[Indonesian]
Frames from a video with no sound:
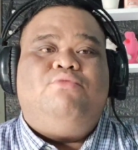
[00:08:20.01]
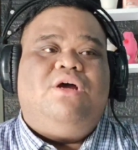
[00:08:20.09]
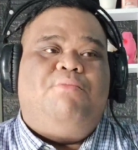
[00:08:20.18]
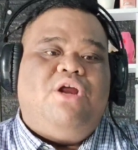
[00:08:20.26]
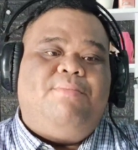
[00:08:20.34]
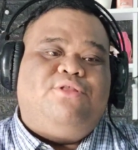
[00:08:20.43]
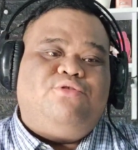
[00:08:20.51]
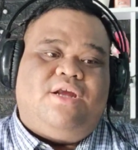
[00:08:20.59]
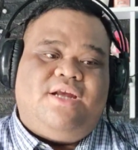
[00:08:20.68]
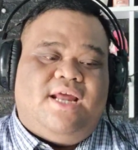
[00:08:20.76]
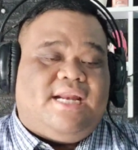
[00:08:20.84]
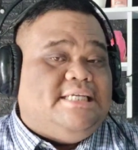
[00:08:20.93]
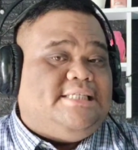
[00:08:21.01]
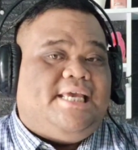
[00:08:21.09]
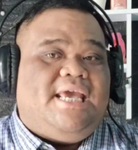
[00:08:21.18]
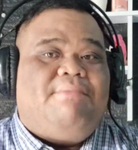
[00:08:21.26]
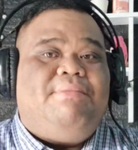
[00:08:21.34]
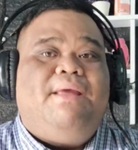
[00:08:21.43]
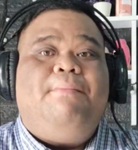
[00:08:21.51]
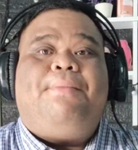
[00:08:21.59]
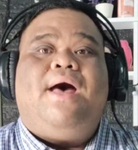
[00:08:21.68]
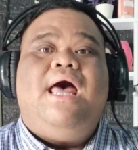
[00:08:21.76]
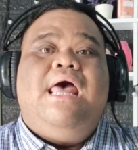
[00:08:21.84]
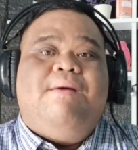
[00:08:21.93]
mudah-mudahan bertukar dengan rezeki yang
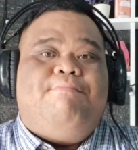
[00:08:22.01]
melimpah,